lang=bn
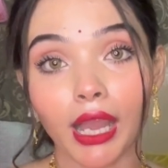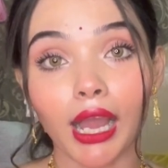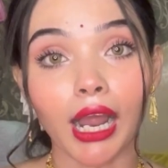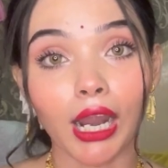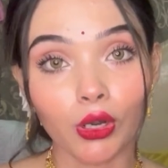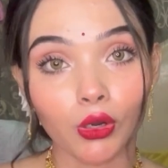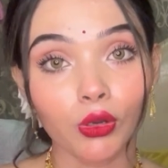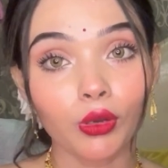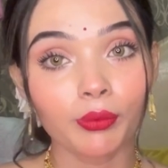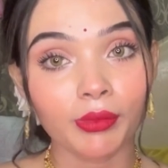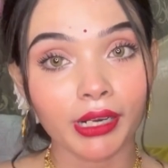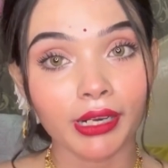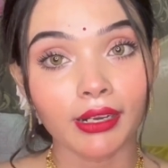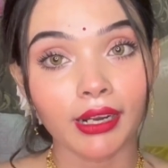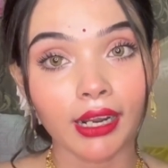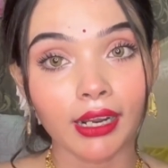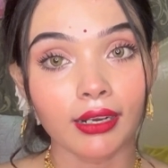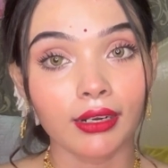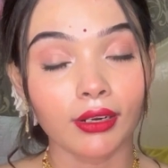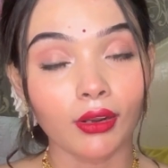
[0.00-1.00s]
আরও আমার
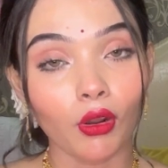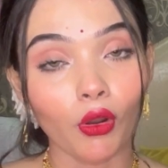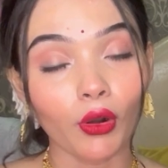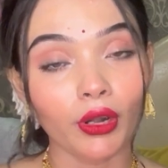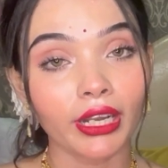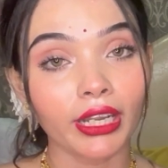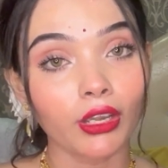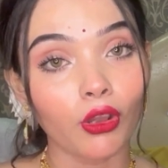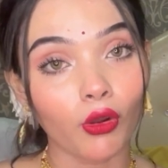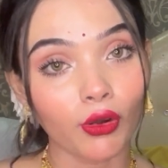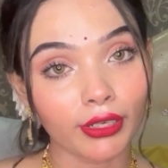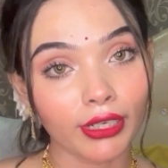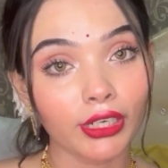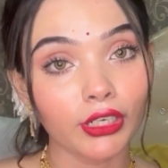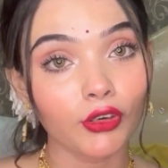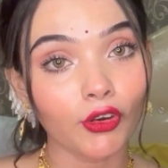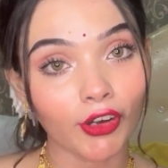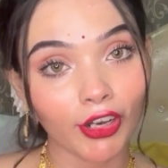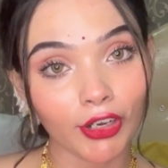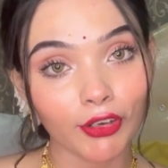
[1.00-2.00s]
অনেক অর্ডার
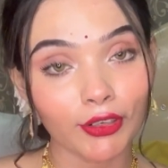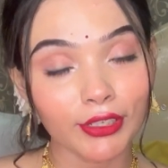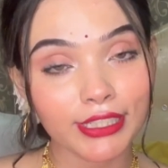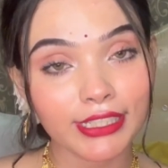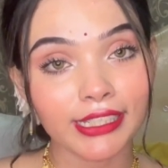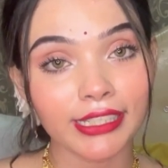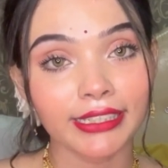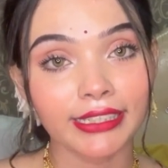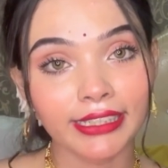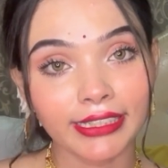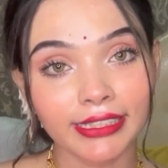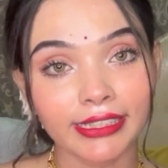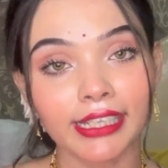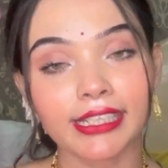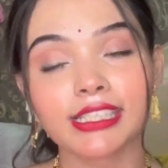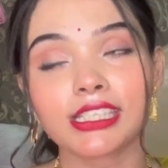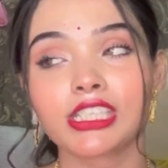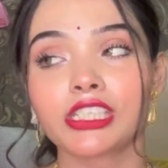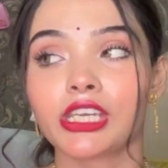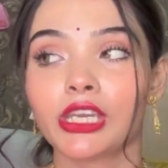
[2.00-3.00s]
করা রয়েছে গির
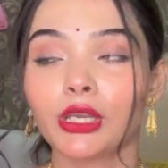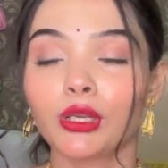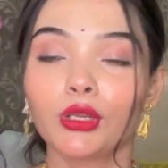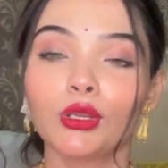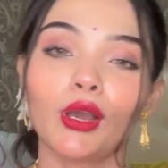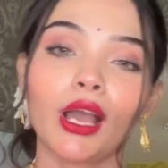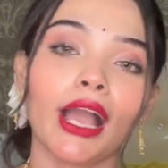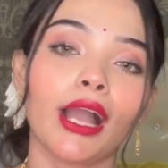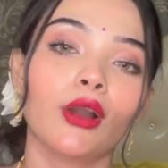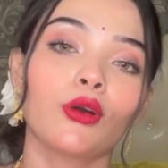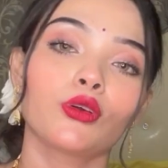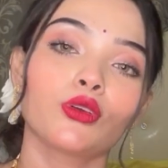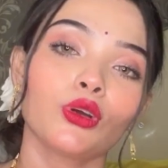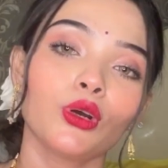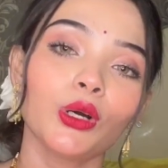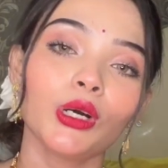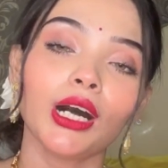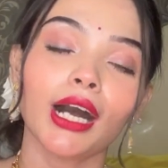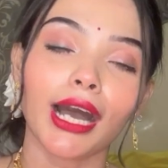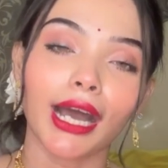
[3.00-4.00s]
কাছে সেগুলো এখনও
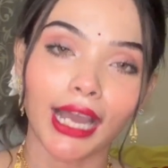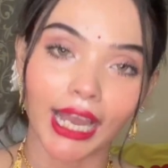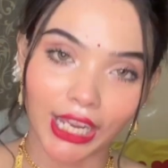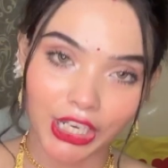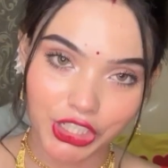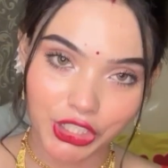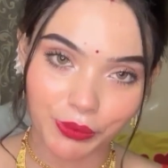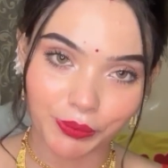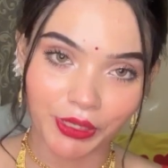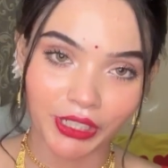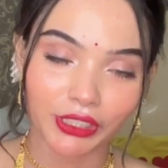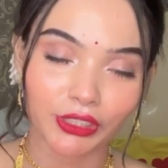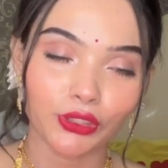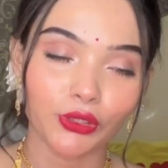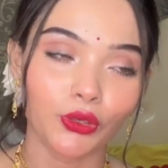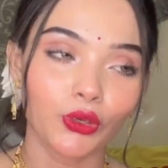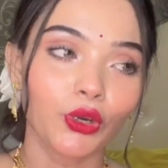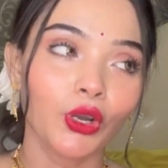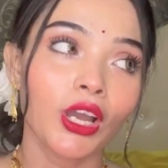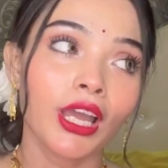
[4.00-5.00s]
আসবে তো
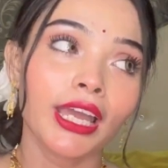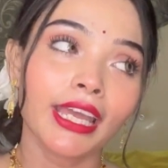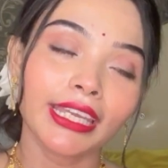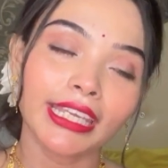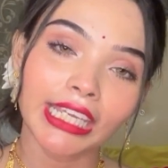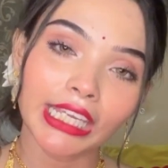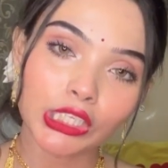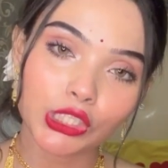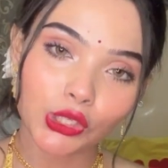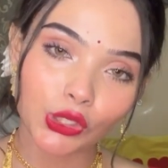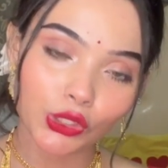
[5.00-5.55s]
কিছু